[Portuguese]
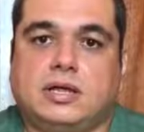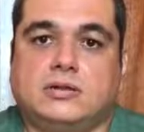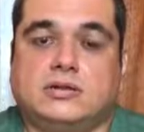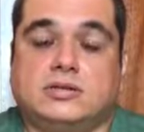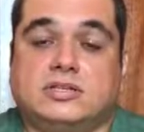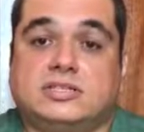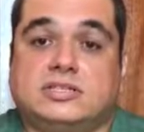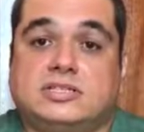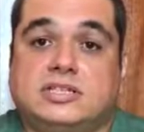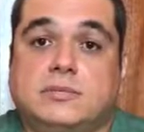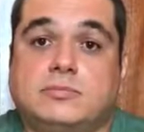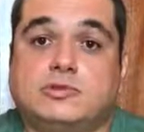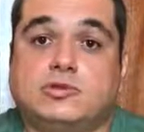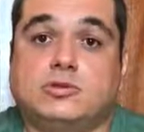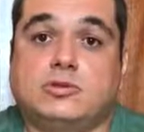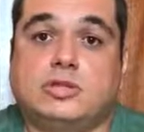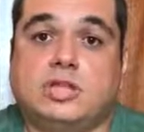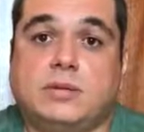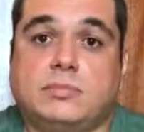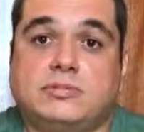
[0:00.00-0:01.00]
Nós estamos
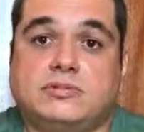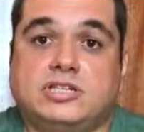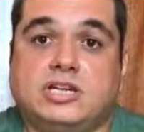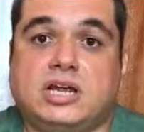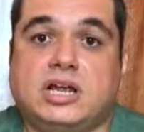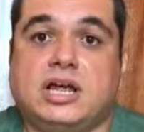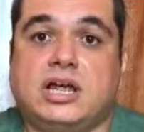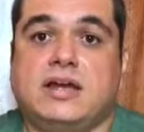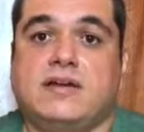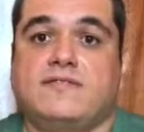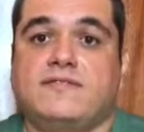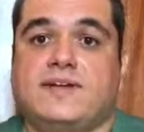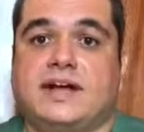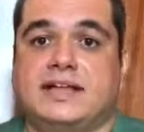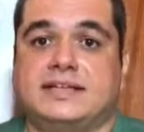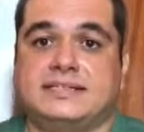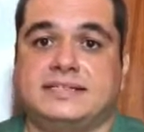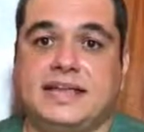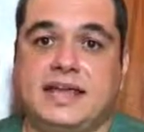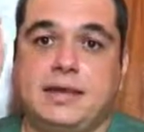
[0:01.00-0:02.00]
no tempo de
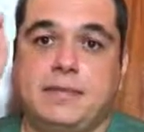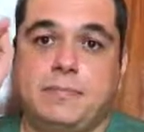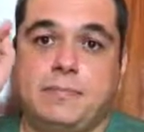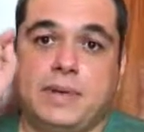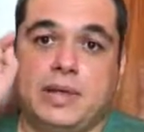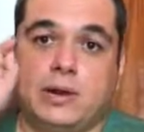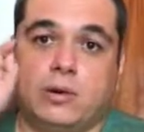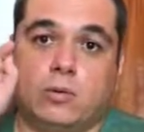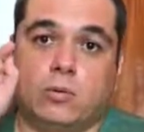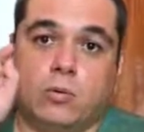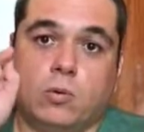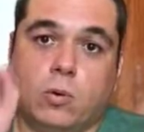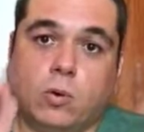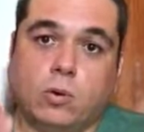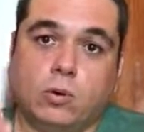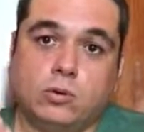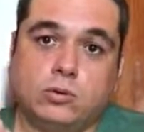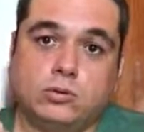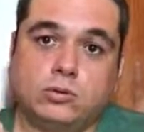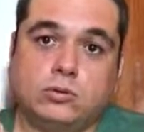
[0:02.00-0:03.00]
fazer pelo
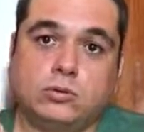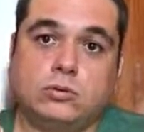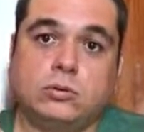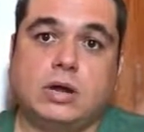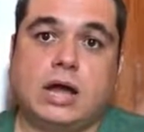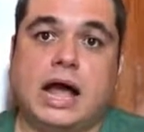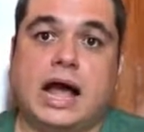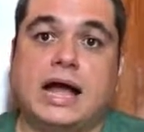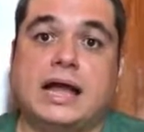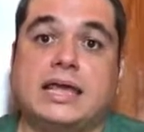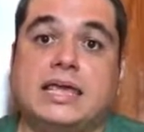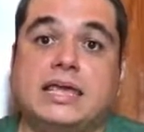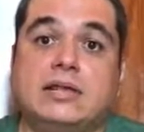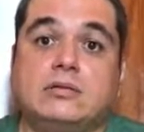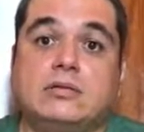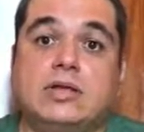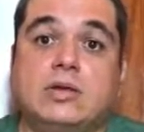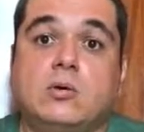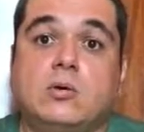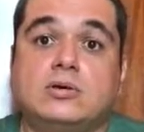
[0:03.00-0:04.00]
outro aquilo
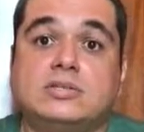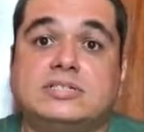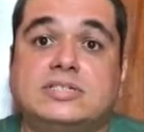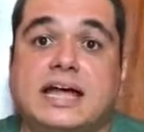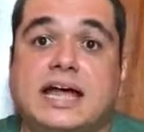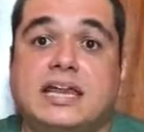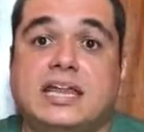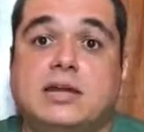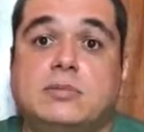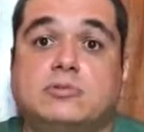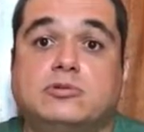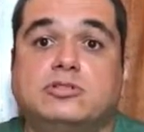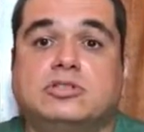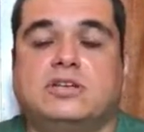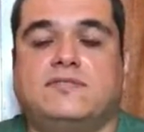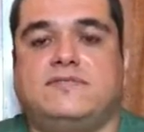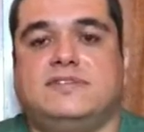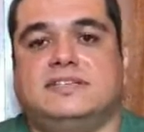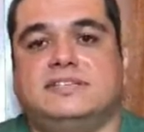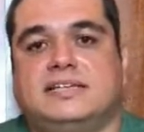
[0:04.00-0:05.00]
que gostaríamos
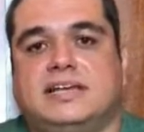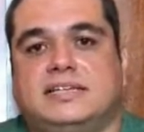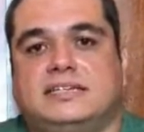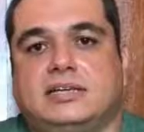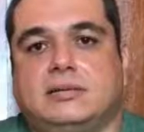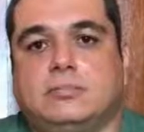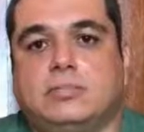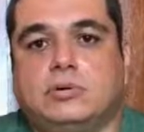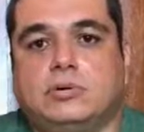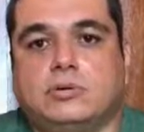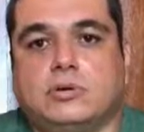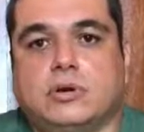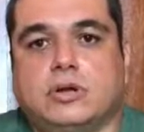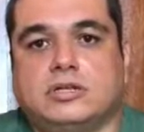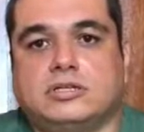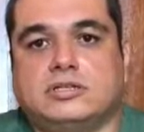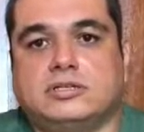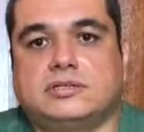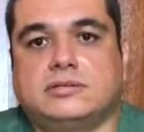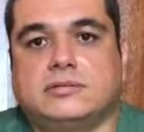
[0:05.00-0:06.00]
que fizessem por
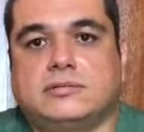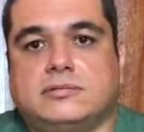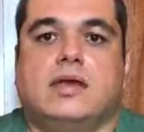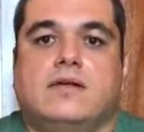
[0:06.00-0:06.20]
nós.